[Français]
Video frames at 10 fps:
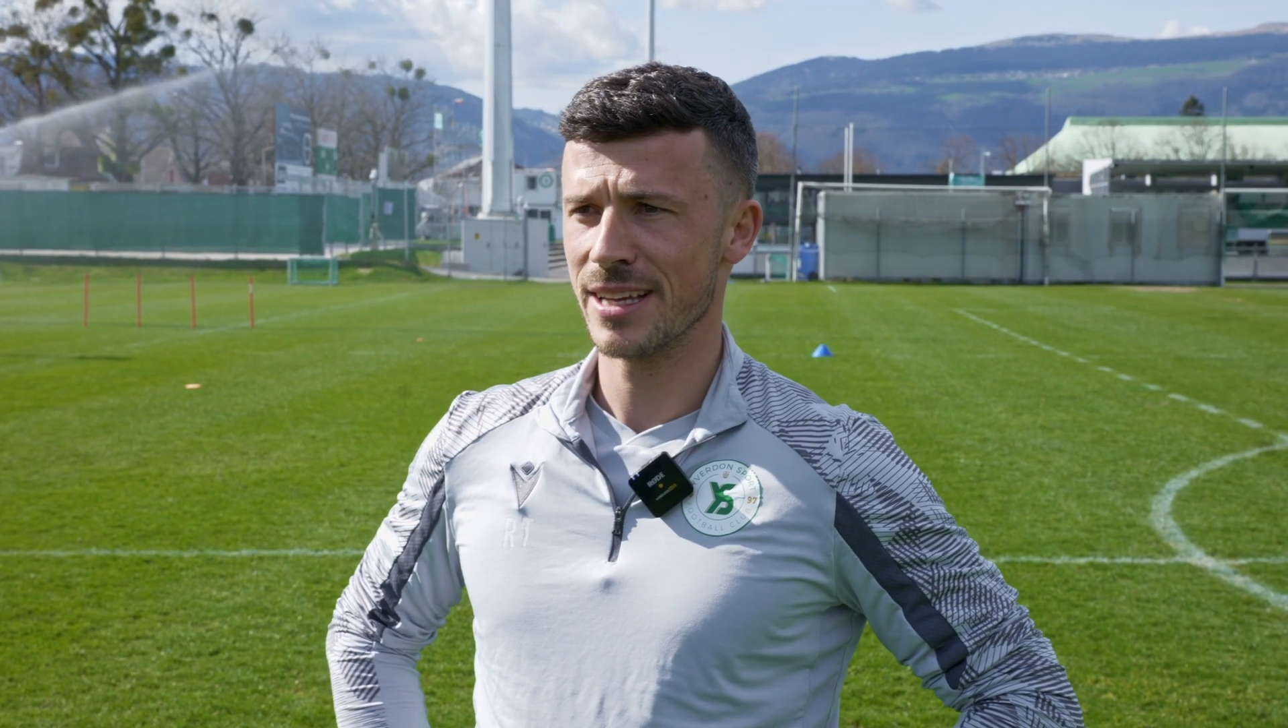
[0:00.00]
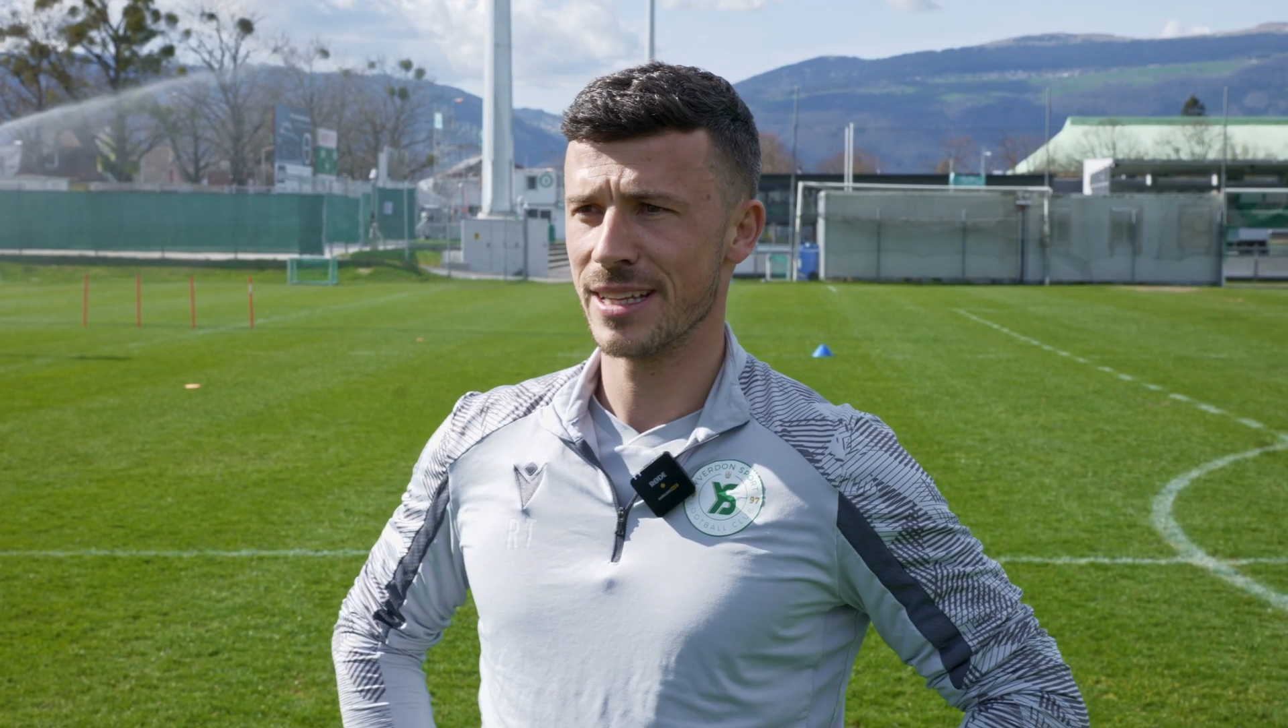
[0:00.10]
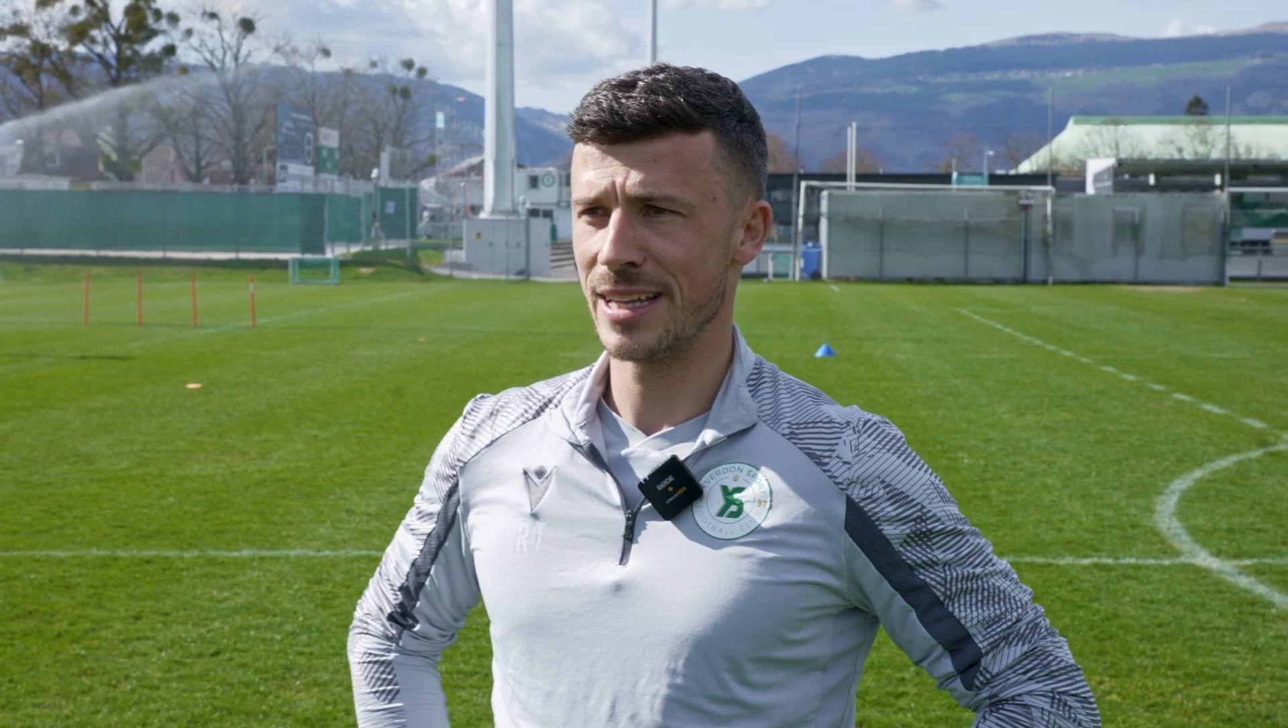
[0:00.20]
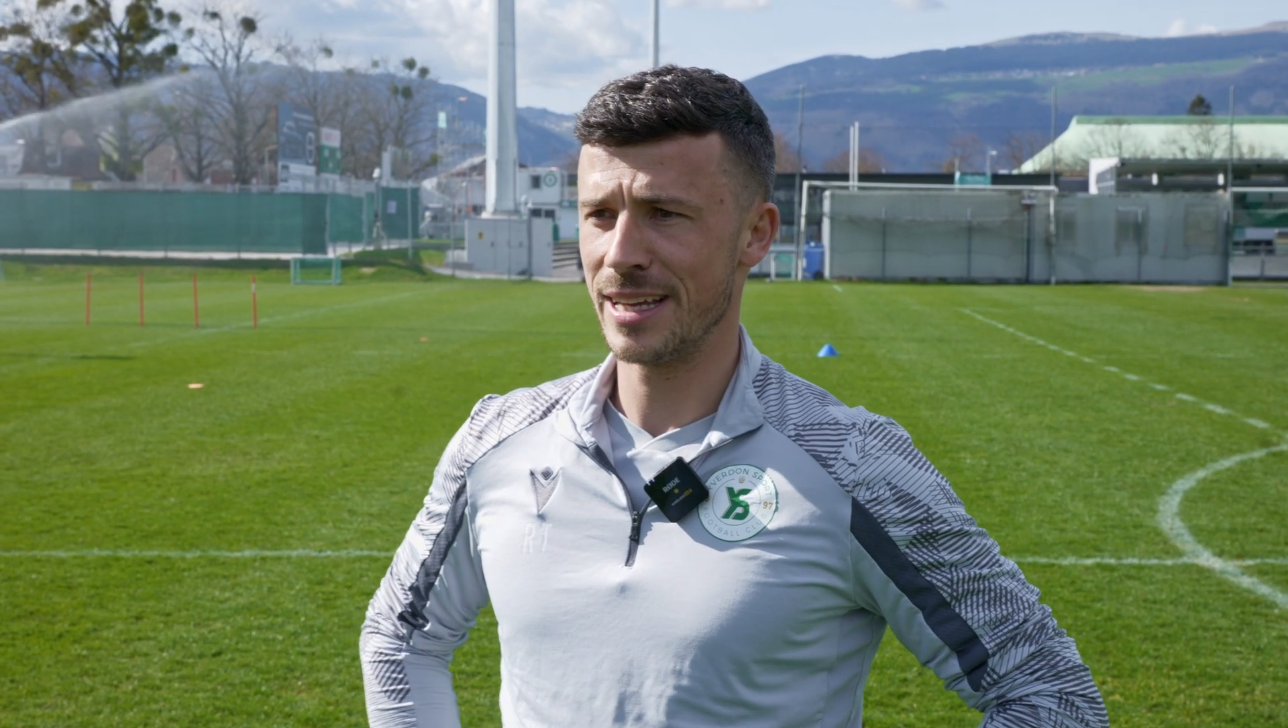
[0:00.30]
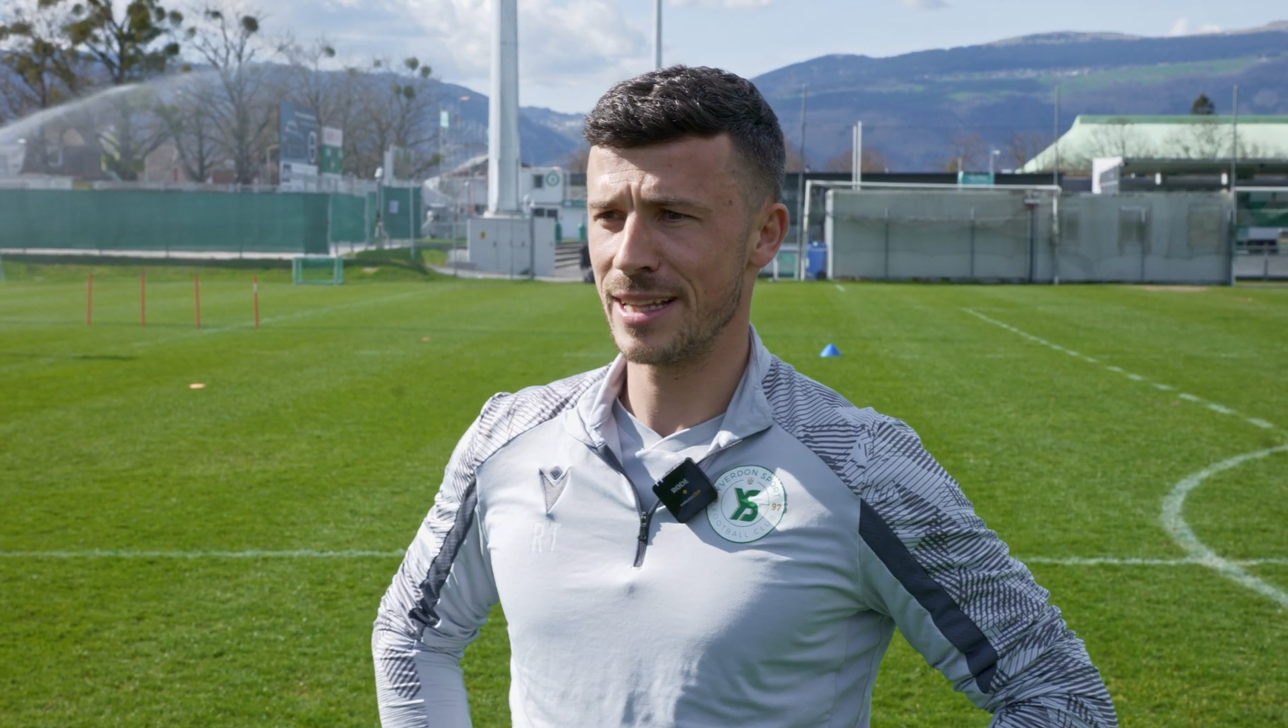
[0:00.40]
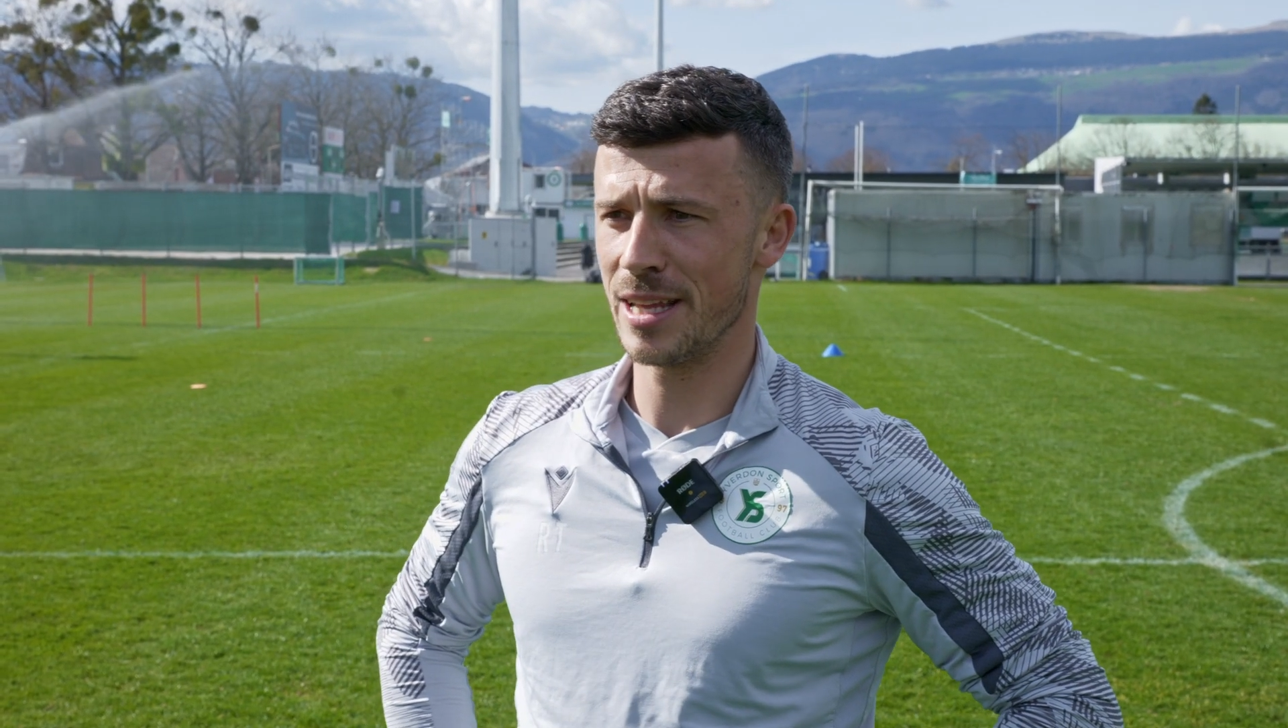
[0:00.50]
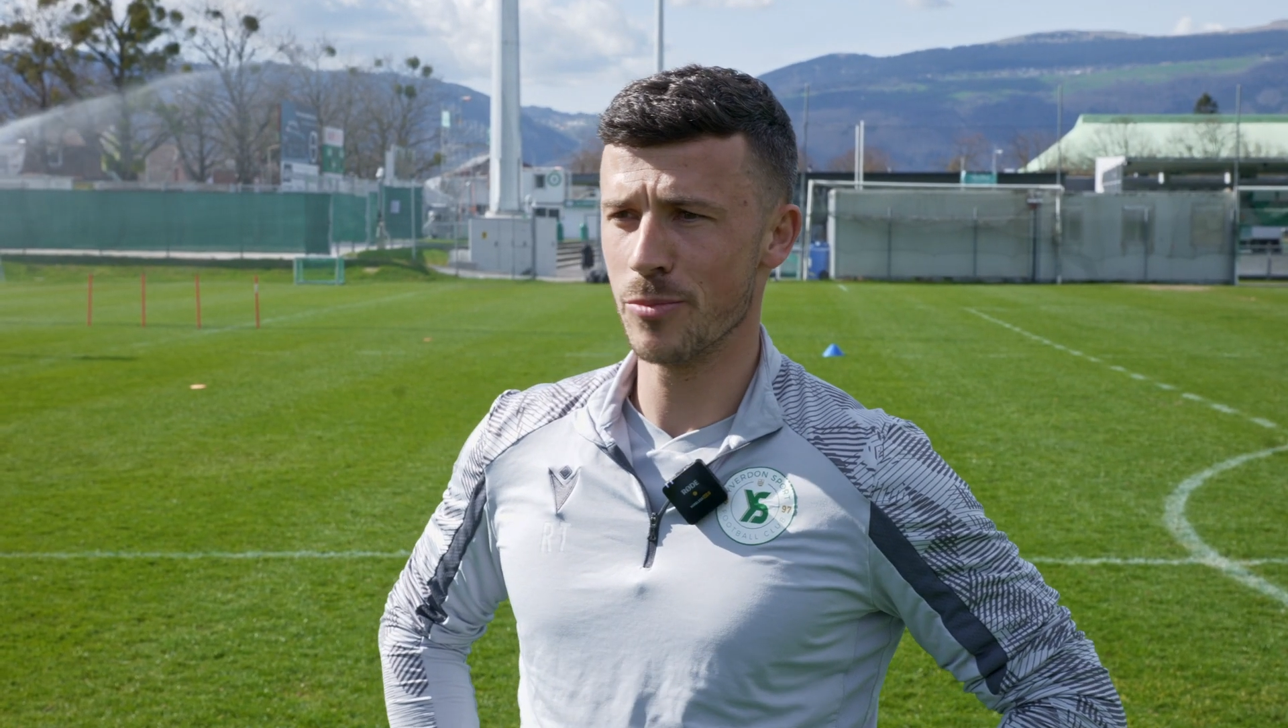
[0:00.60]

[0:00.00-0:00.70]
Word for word: les,